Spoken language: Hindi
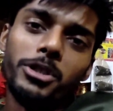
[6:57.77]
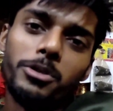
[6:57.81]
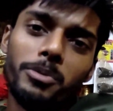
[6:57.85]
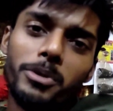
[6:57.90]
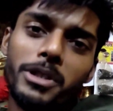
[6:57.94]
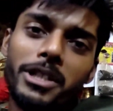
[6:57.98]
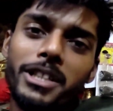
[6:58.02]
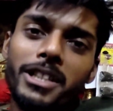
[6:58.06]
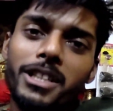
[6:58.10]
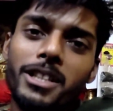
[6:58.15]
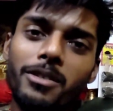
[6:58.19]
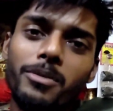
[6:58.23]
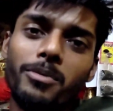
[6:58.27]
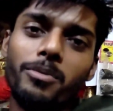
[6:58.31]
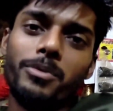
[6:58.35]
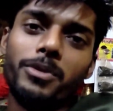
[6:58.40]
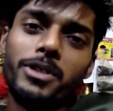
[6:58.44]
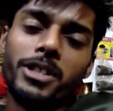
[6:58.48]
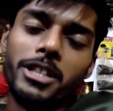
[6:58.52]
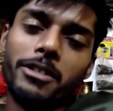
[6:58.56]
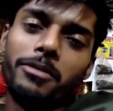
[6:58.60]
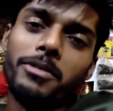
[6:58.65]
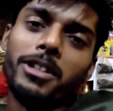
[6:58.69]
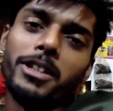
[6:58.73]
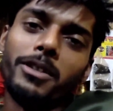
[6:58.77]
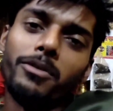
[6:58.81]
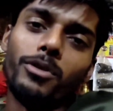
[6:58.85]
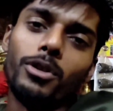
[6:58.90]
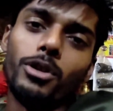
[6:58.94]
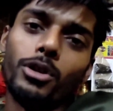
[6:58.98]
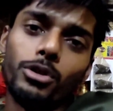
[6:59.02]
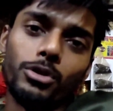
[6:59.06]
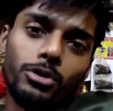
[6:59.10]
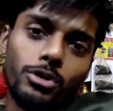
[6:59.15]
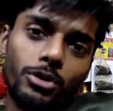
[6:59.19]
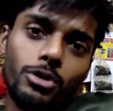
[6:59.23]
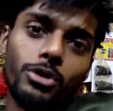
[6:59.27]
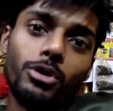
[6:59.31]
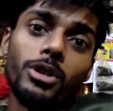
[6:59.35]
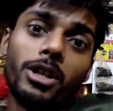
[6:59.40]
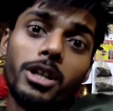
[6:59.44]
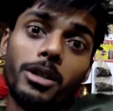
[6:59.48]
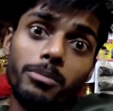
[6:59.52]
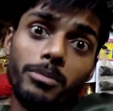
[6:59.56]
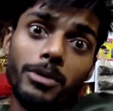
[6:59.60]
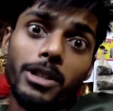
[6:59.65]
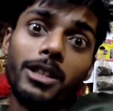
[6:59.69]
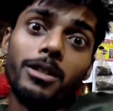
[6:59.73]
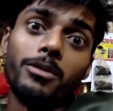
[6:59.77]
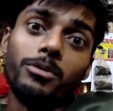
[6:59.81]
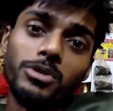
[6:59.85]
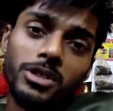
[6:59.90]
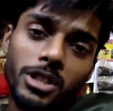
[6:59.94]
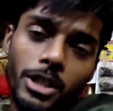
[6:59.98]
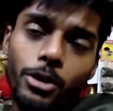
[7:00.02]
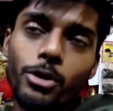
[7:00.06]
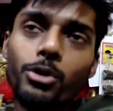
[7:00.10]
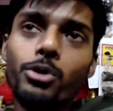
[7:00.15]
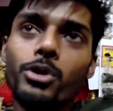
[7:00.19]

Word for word: बीस मिनट का ट्रैवलिंग ब्लॉग्स हो तो मतलब